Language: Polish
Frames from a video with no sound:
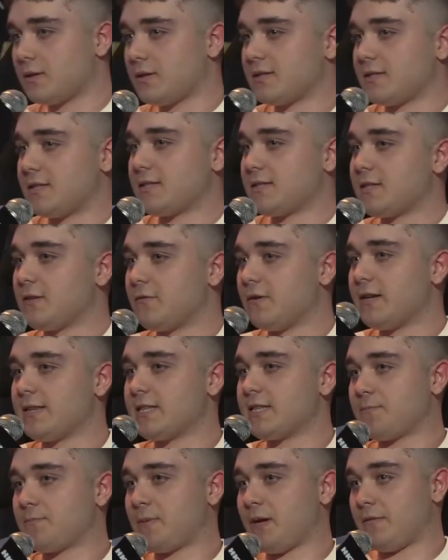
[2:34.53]
to jest zdecydowanie
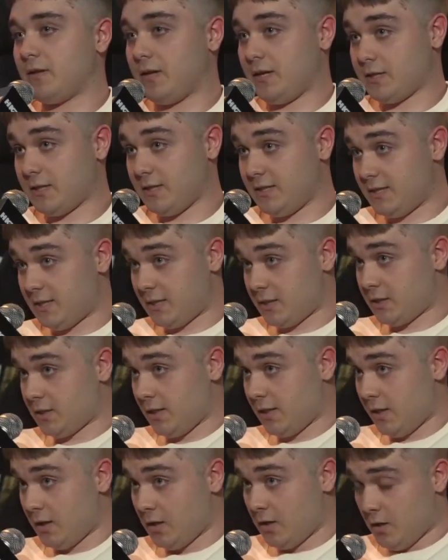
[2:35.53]
też prawda. Jeżeli znasz
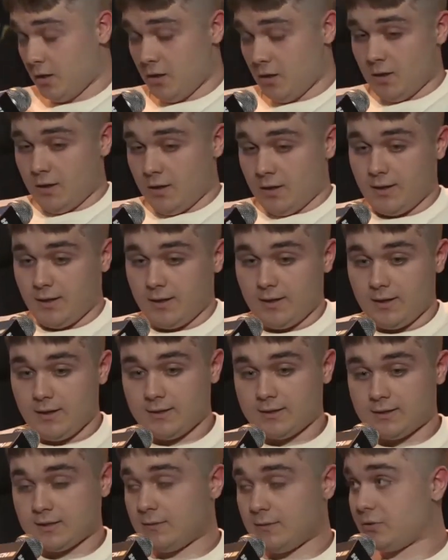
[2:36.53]
się
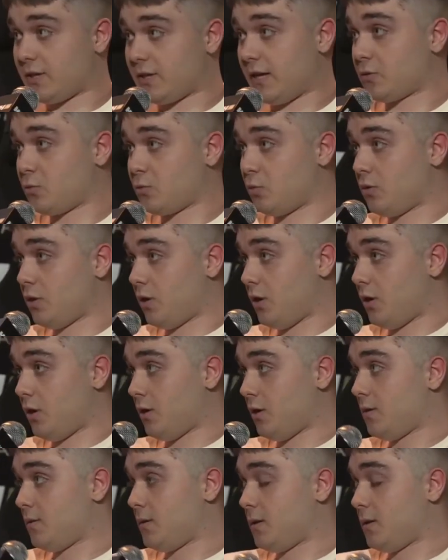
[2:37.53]
e, z kimś tak długo,